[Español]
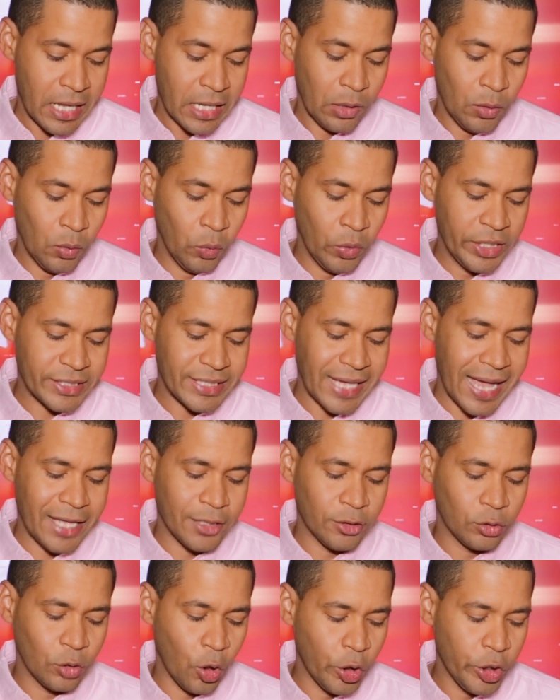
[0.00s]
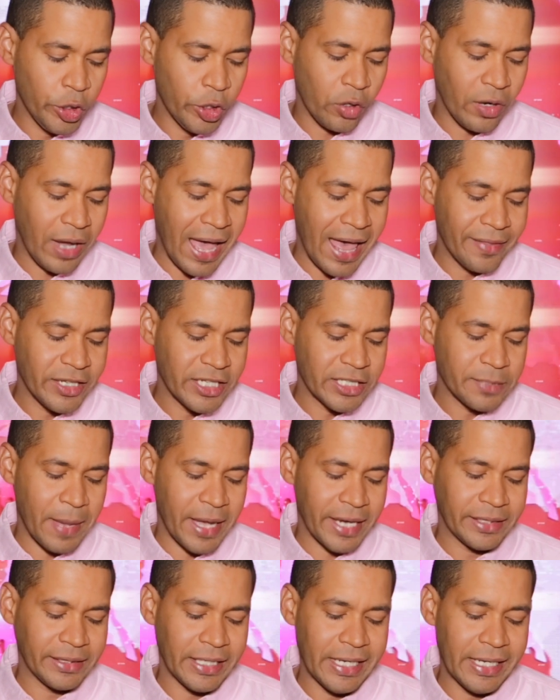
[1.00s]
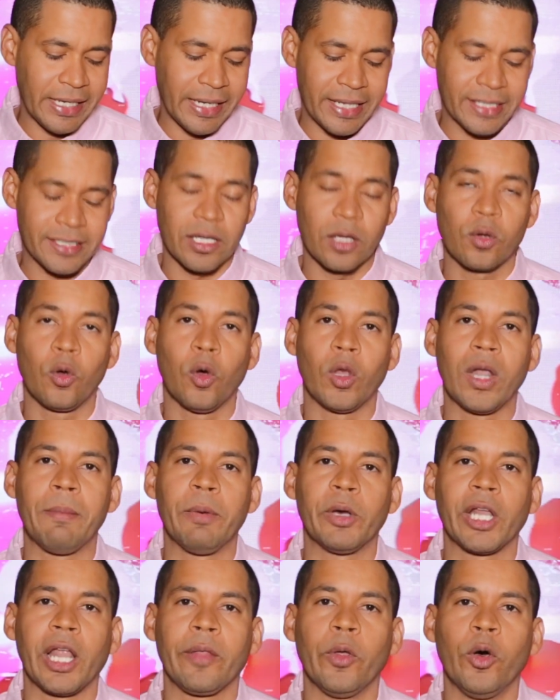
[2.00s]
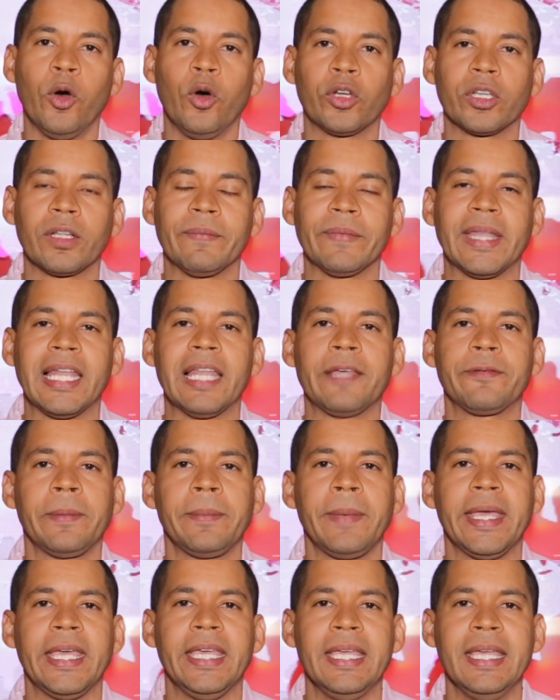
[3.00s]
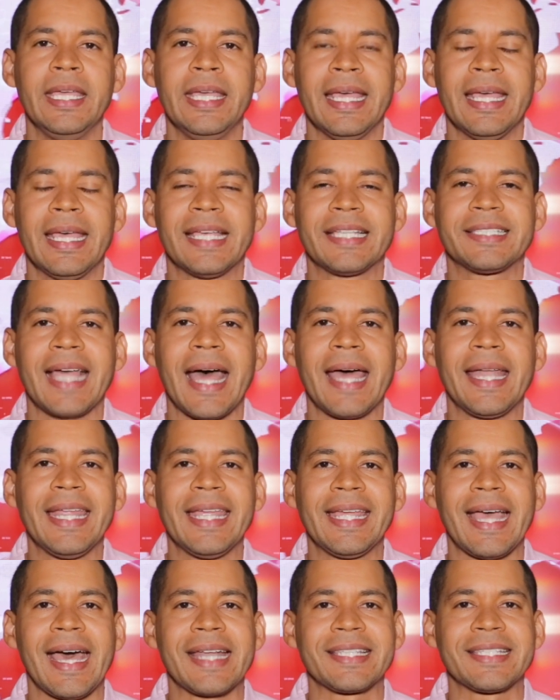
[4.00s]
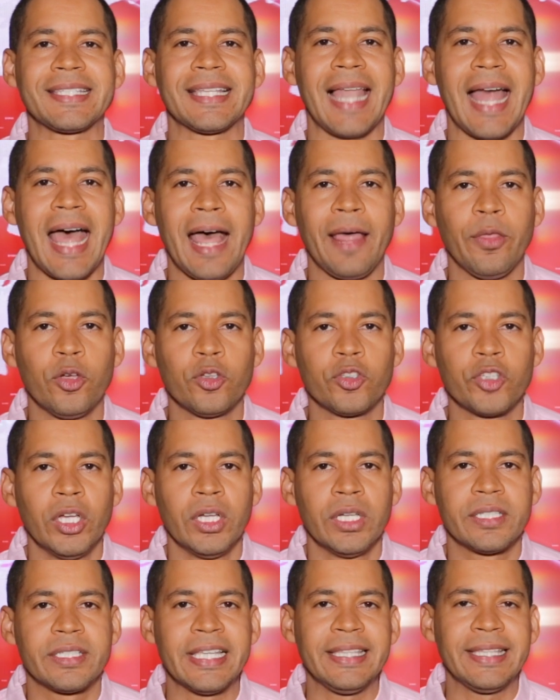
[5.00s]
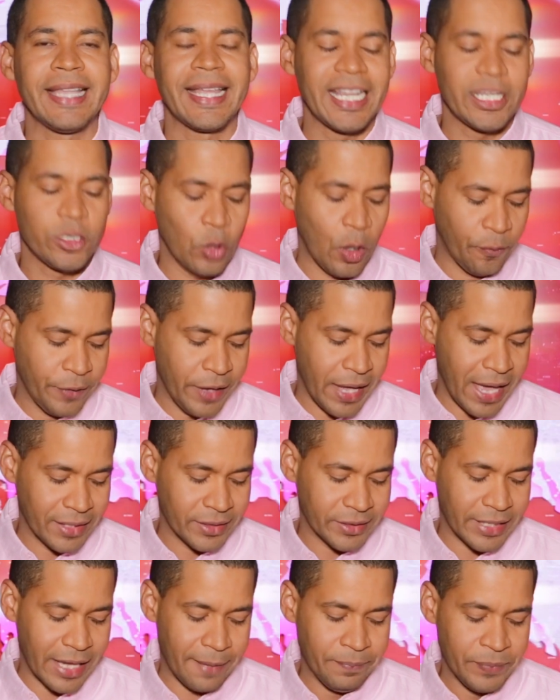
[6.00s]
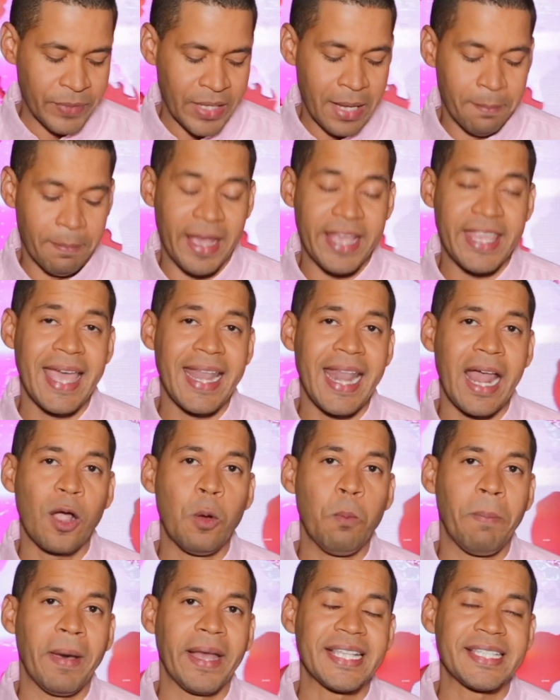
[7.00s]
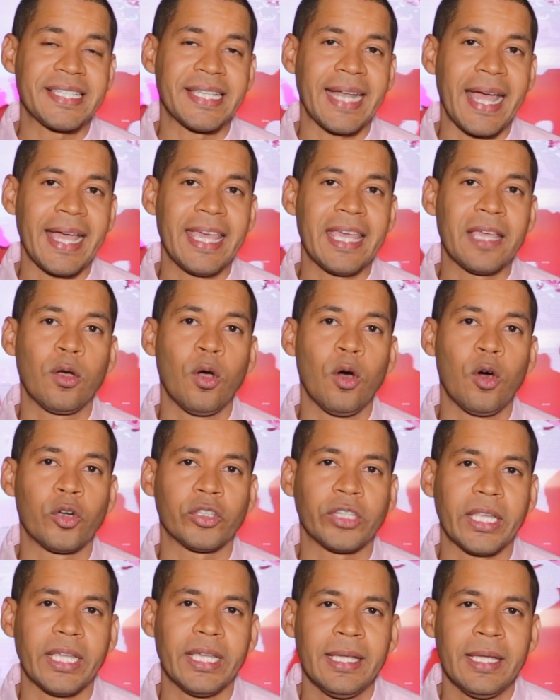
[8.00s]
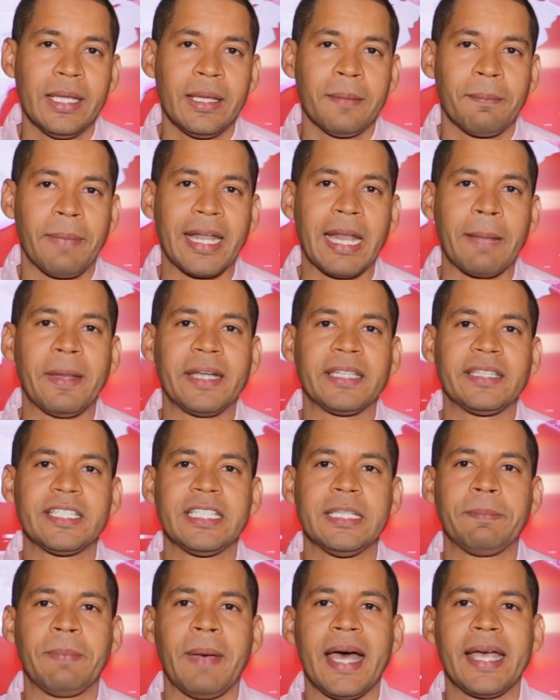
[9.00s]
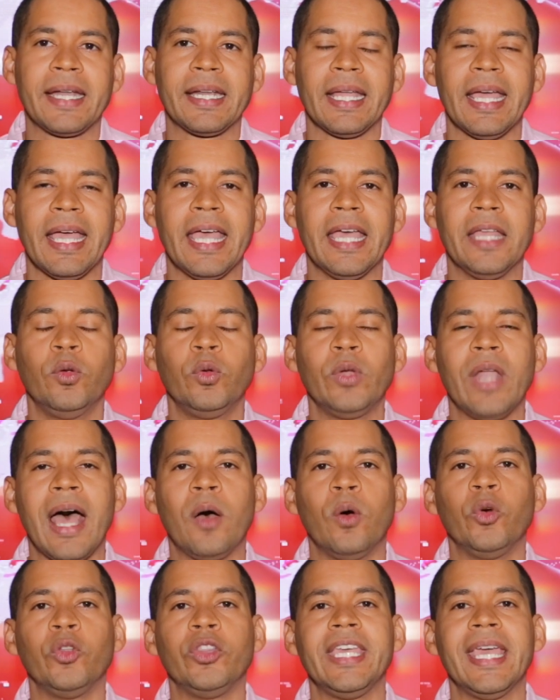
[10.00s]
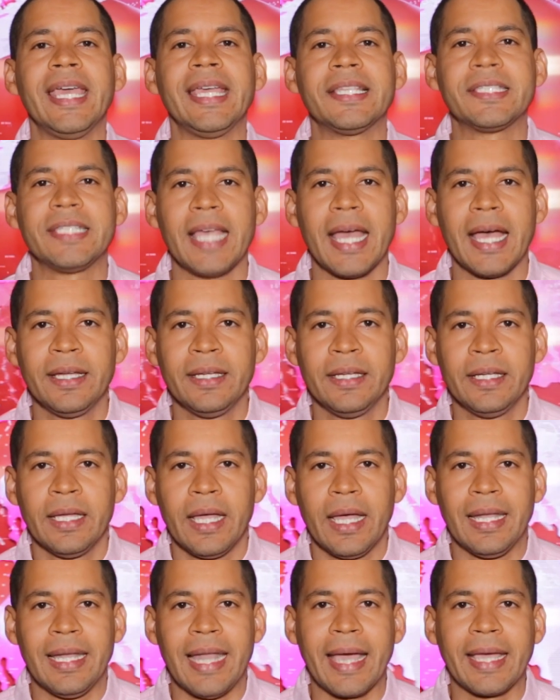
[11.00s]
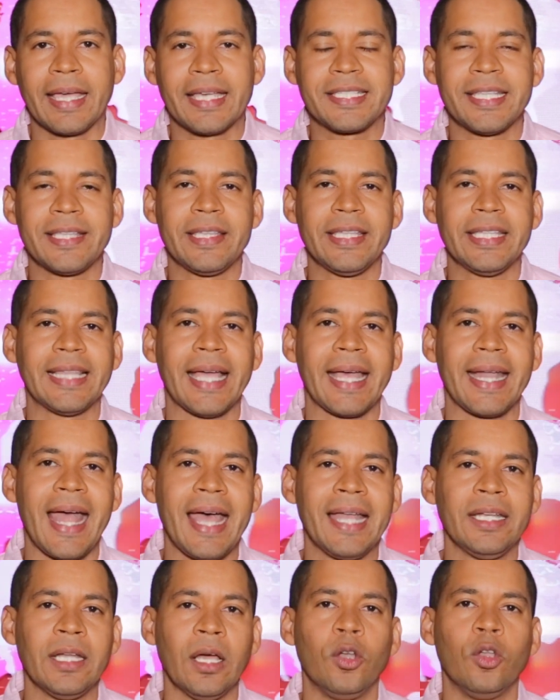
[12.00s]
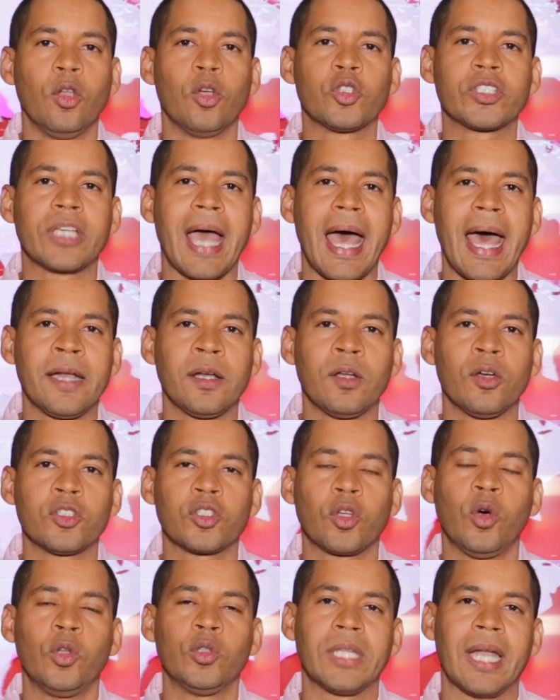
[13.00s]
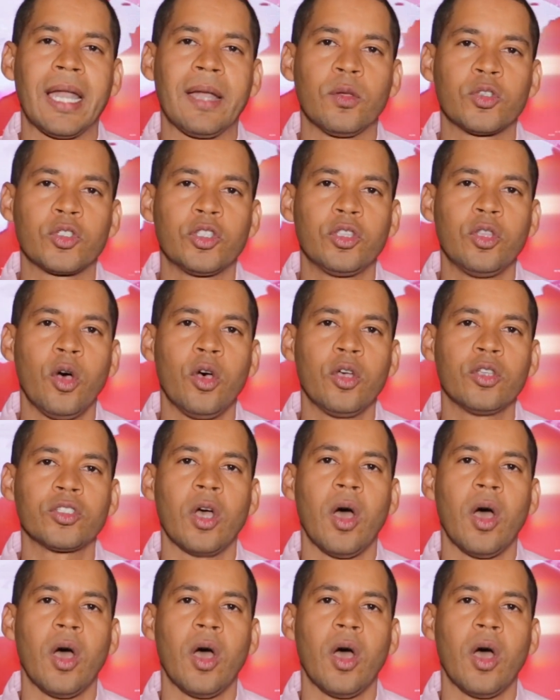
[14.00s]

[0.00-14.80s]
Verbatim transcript: Luis Antonio Cádiz Martínez, colaborador del FBI, están encarcelados sin derecho a fianza. Mañana comparecerán en corte para participar en una audiencia en la que se dictarán los cargos contra los dos